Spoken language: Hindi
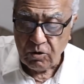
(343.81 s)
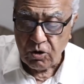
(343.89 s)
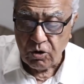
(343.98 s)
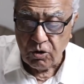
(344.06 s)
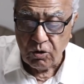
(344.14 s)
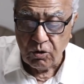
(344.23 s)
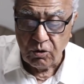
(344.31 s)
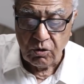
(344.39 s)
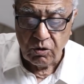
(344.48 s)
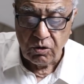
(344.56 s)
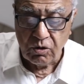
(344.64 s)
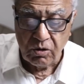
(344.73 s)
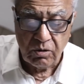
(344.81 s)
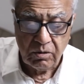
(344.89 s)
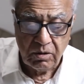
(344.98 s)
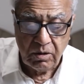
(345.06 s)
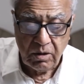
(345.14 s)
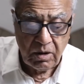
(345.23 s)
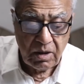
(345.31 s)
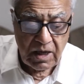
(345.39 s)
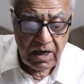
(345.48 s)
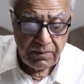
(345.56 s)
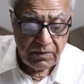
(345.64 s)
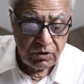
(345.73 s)
और
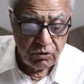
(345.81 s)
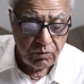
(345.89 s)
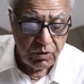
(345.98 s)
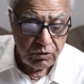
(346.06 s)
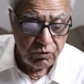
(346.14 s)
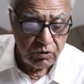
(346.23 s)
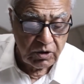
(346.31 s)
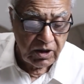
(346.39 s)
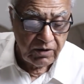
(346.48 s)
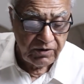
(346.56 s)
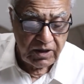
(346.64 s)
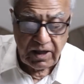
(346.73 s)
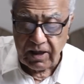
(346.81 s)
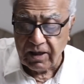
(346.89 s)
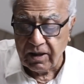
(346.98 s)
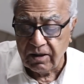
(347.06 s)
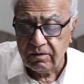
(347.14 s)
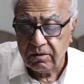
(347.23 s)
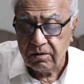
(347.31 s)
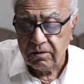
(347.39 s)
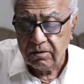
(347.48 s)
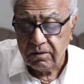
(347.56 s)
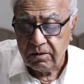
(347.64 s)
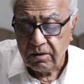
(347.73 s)
आपका जो मौजूदा रवैया है
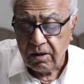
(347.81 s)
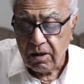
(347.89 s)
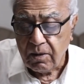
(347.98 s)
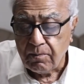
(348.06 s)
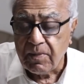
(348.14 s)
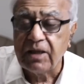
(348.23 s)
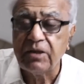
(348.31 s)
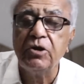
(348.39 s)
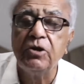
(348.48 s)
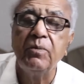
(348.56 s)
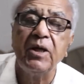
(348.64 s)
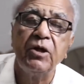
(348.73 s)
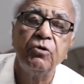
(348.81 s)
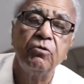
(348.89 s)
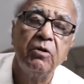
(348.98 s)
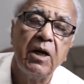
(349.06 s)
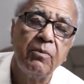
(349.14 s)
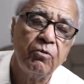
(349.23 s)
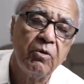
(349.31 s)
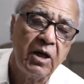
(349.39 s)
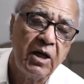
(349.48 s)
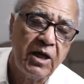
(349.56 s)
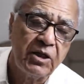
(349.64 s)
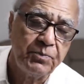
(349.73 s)
माजी में जो आपको
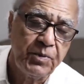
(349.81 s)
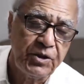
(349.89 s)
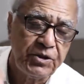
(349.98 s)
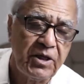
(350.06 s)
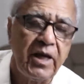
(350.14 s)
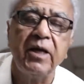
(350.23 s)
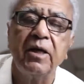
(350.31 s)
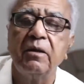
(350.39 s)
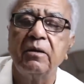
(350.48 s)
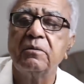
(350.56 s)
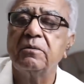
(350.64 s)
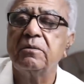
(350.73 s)
हालात पेश आए हैं